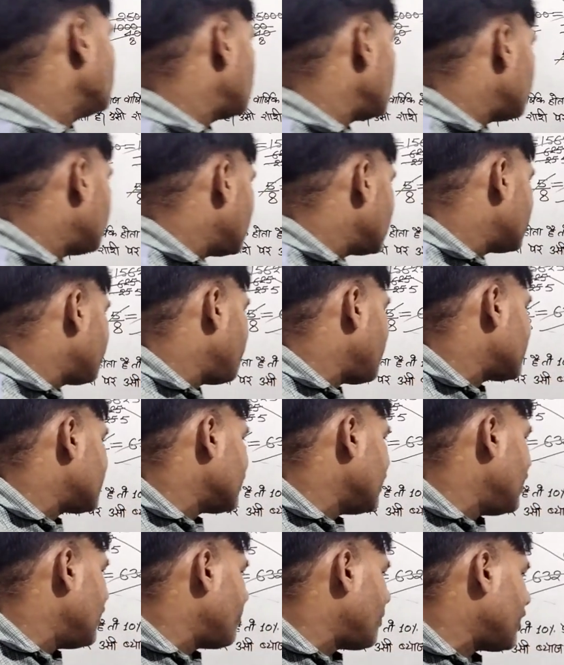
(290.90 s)
तो 10
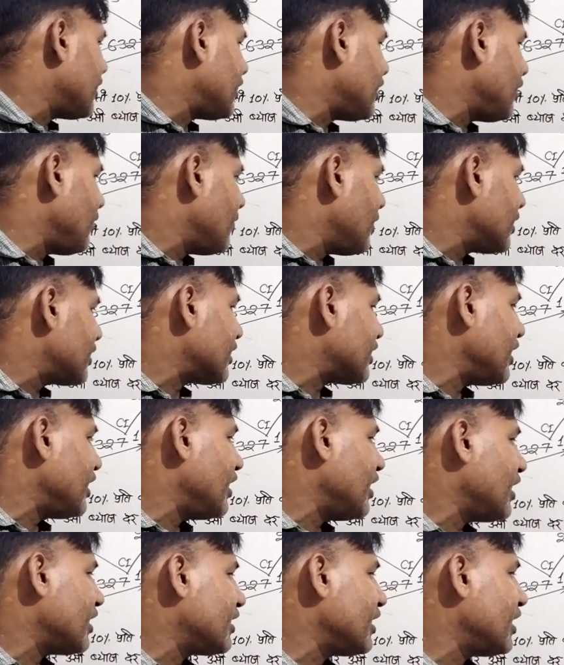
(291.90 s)
परसेंट प्रति वर्ष की
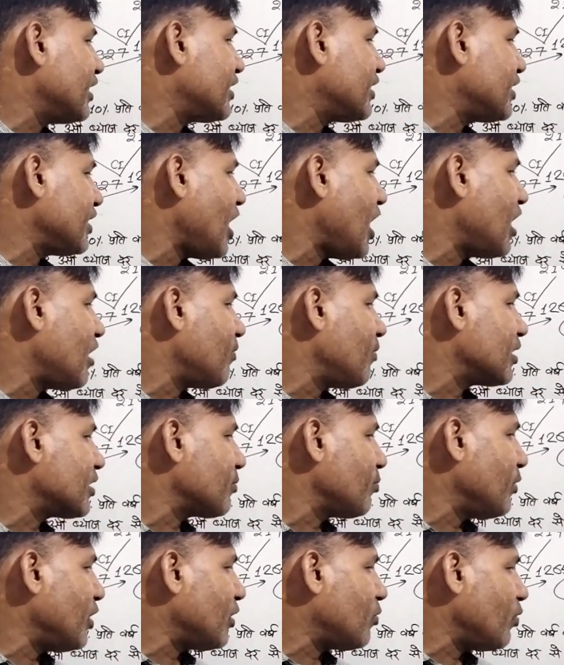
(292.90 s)
दर से चार
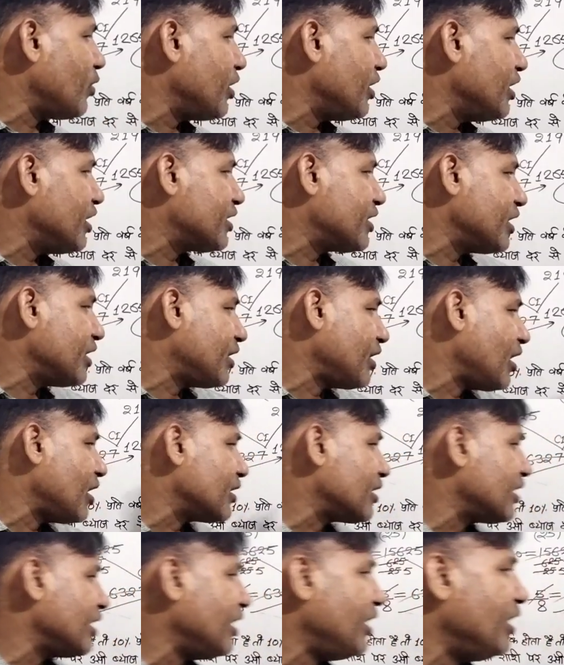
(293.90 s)
वर्ष में कोई निश्चित
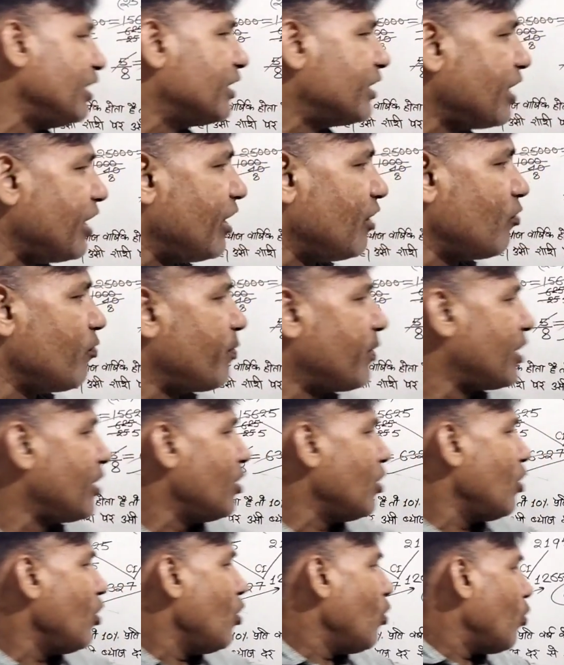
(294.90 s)
राशि इतने रुपए
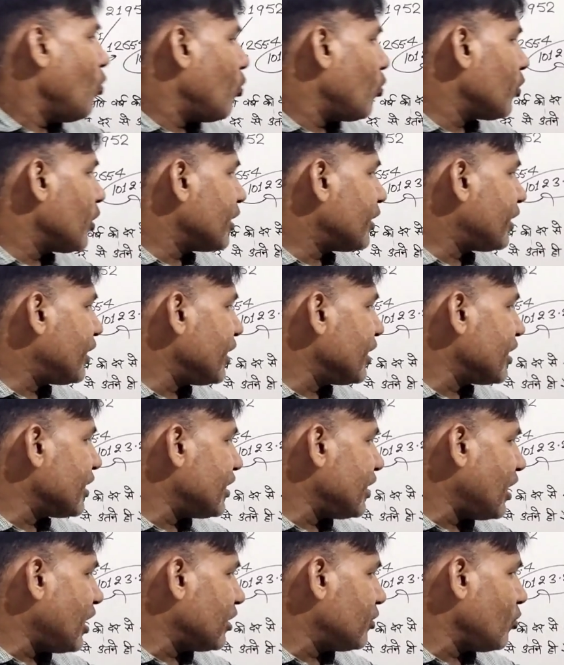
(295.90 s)
उनतीस
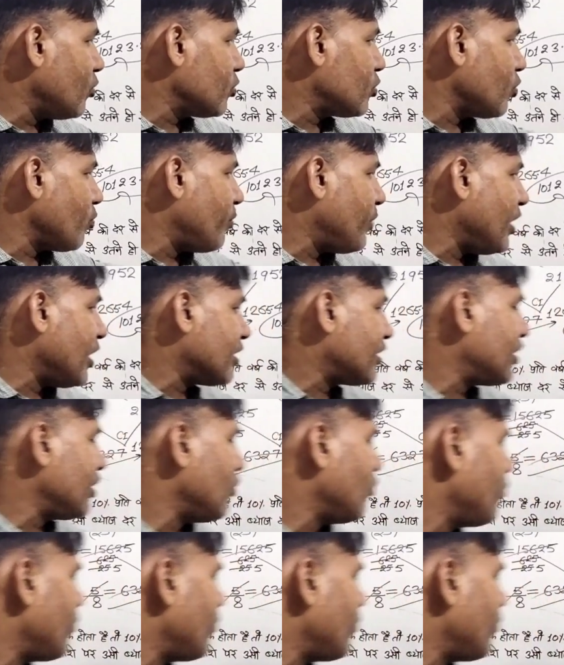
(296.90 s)
हजार दो सौ बयासी